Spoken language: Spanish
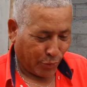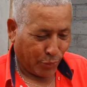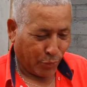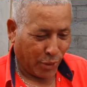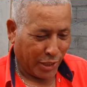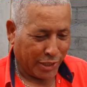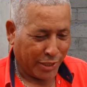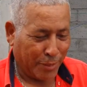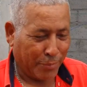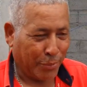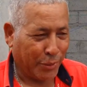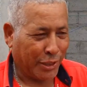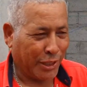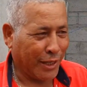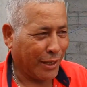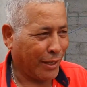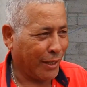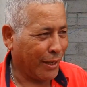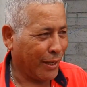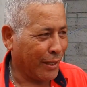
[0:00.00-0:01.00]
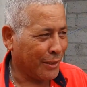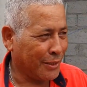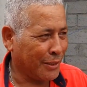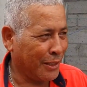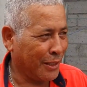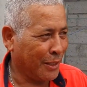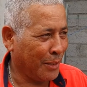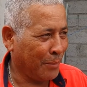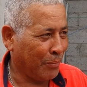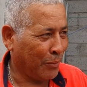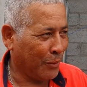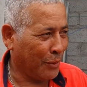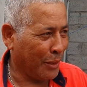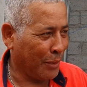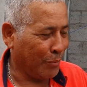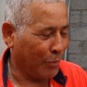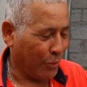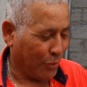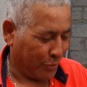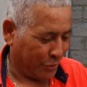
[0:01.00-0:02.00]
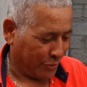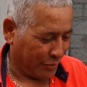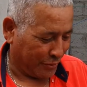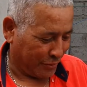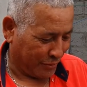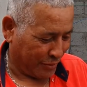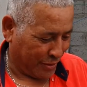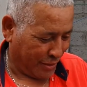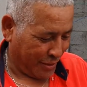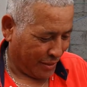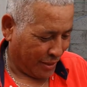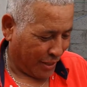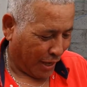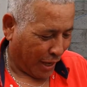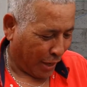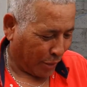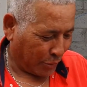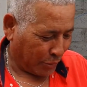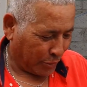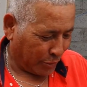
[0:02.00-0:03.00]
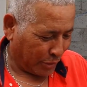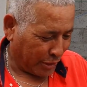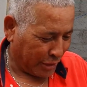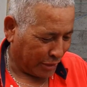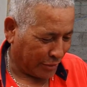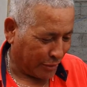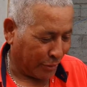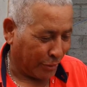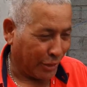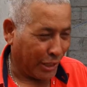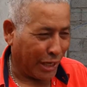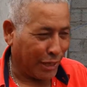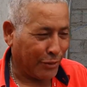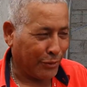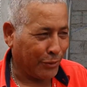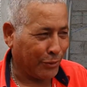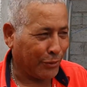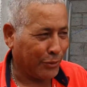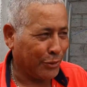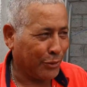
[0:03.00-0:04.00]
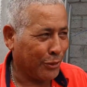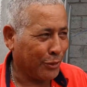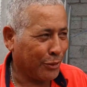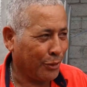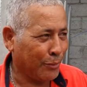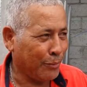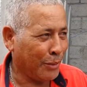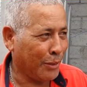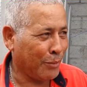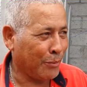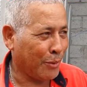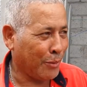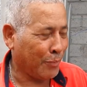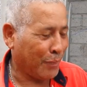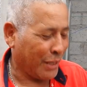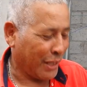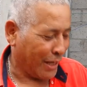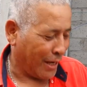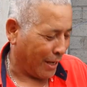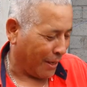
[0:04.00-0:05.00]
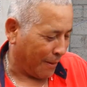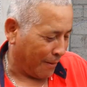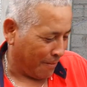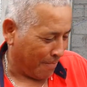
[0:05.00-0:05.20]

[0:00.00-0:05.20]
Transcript: buena porque así podemos autogestionarnos nosotros mismos para,